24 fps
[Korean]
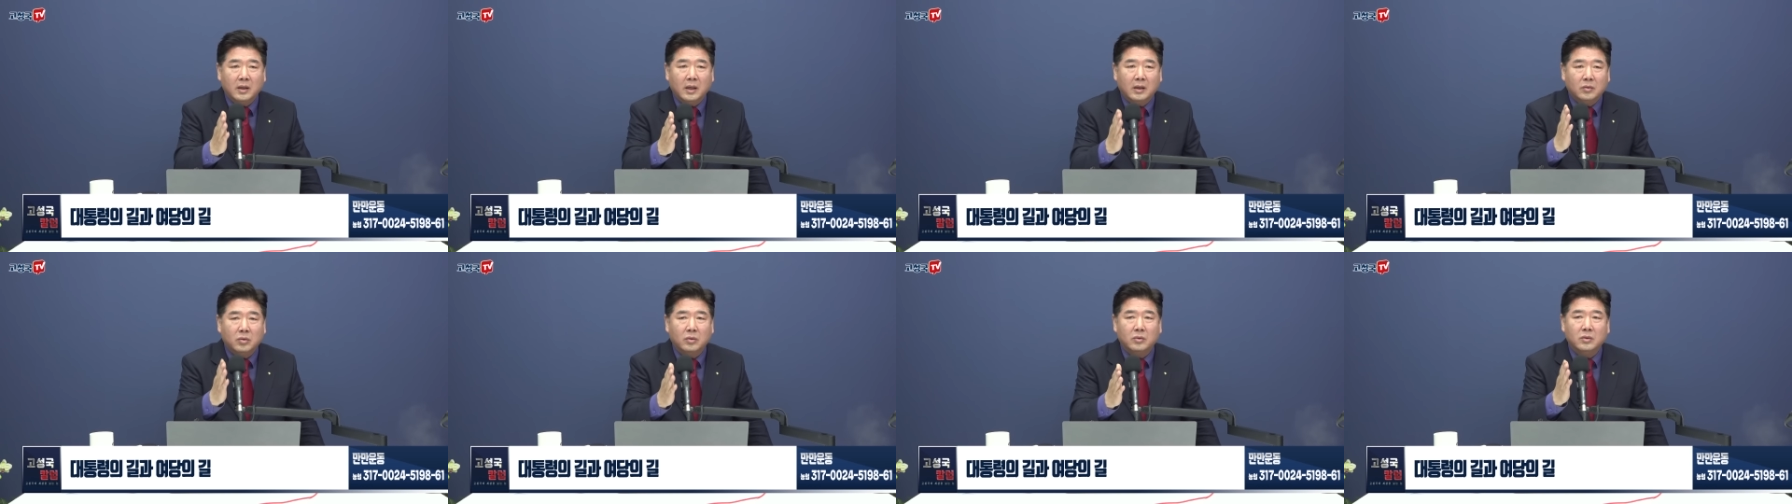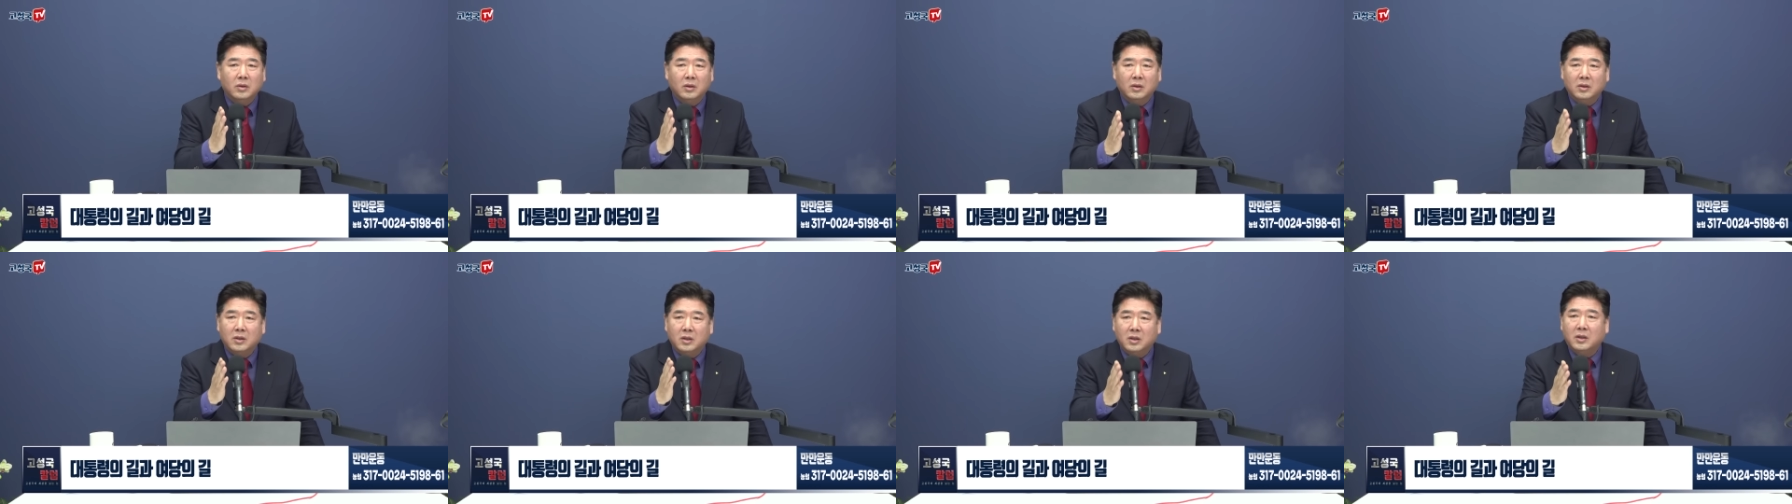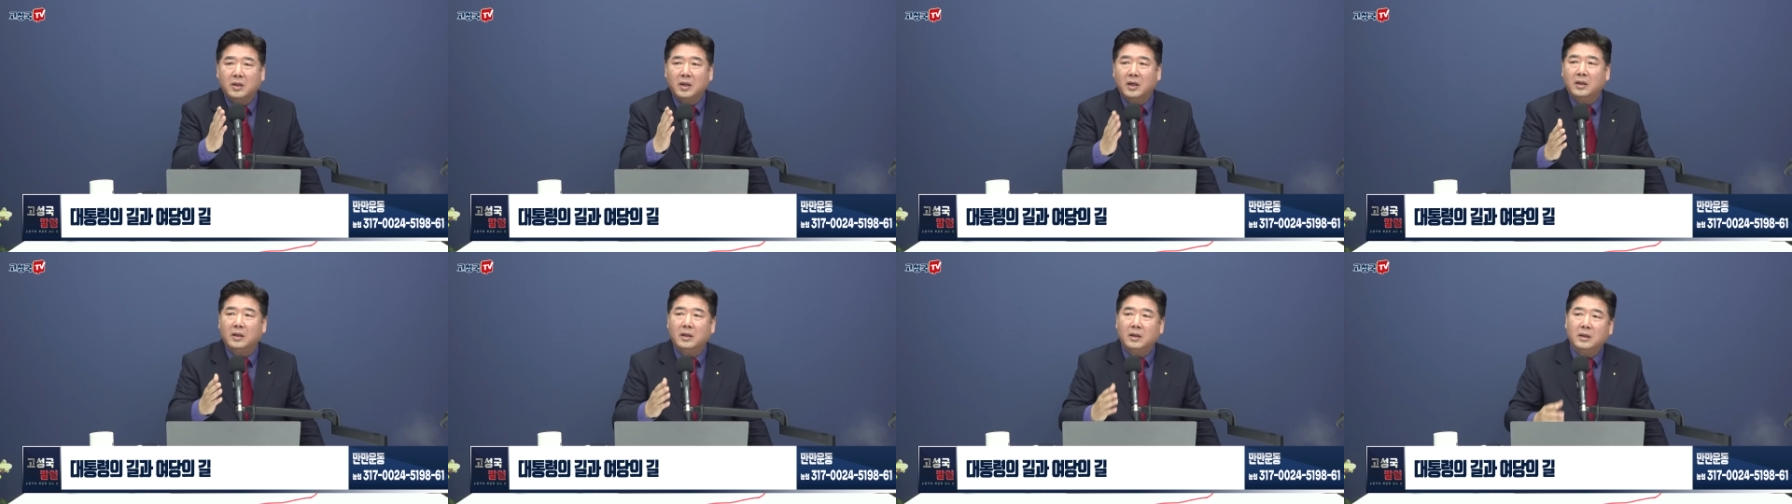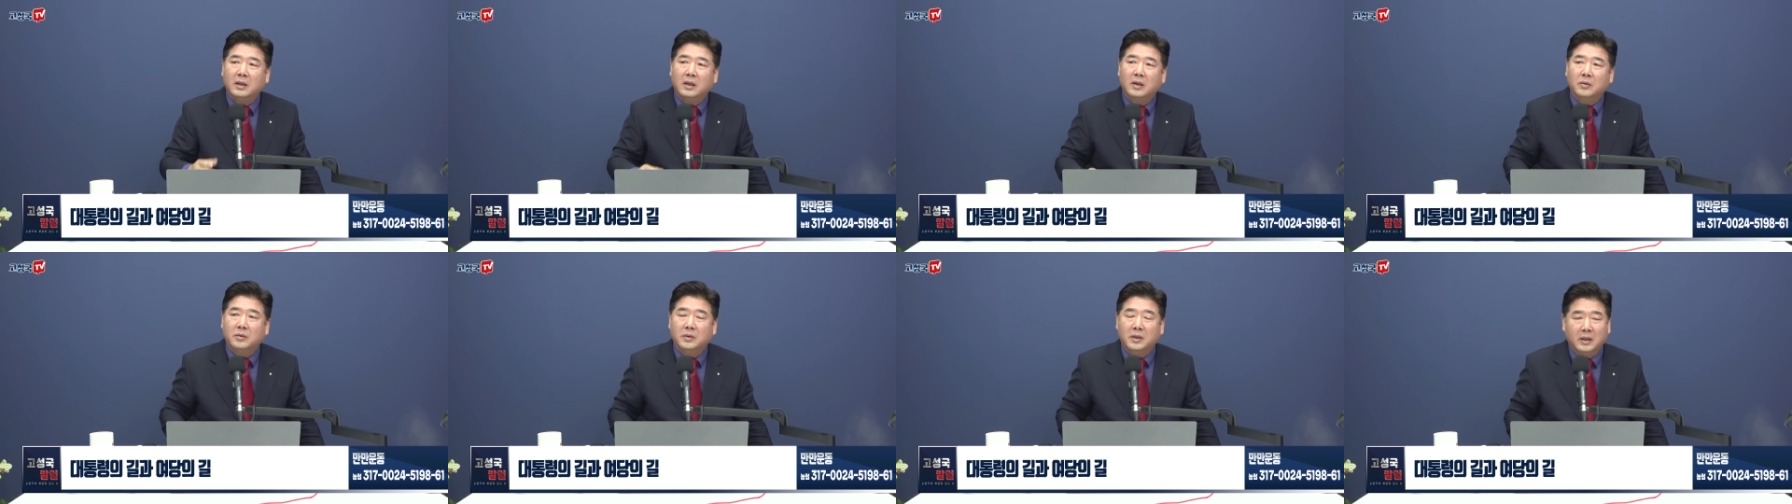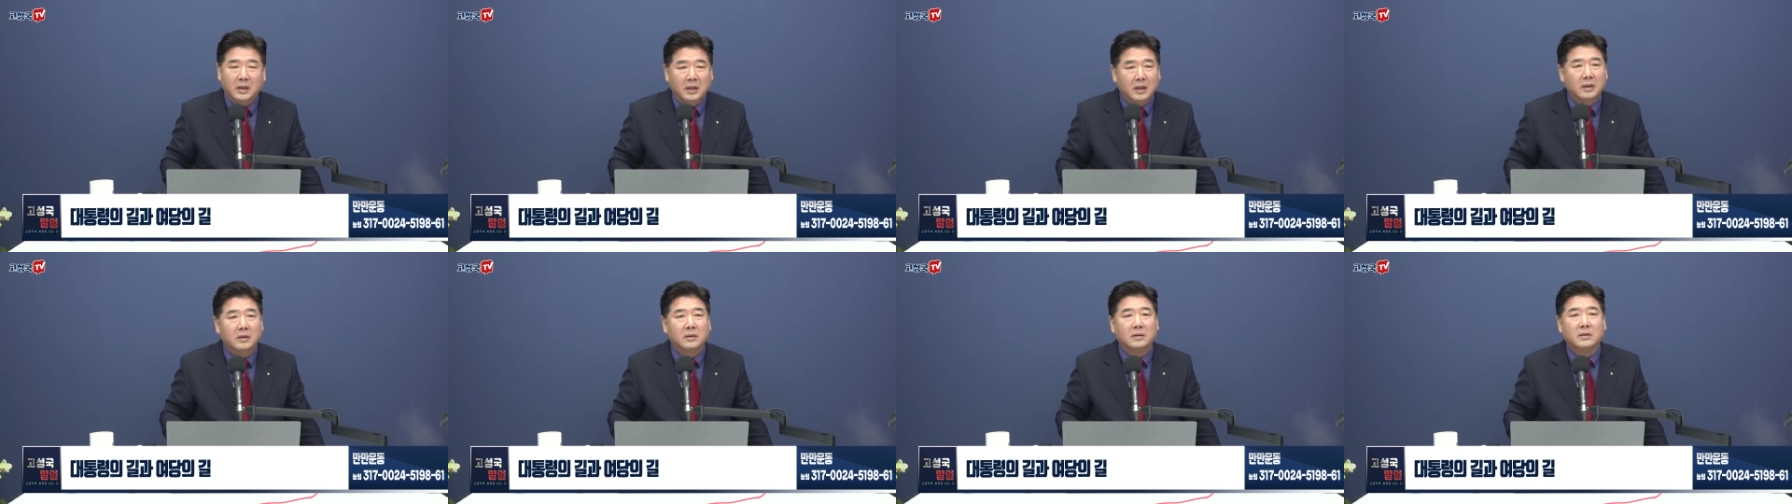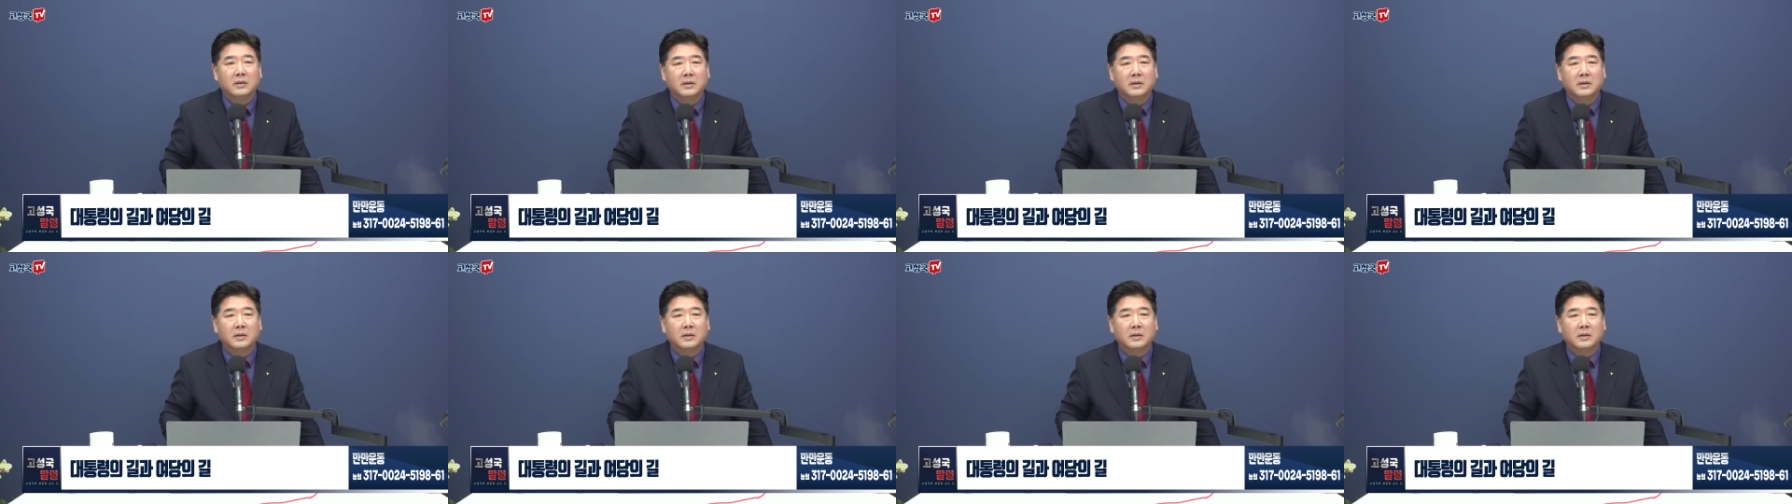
대통령을 지켜야 된다고 얘기하는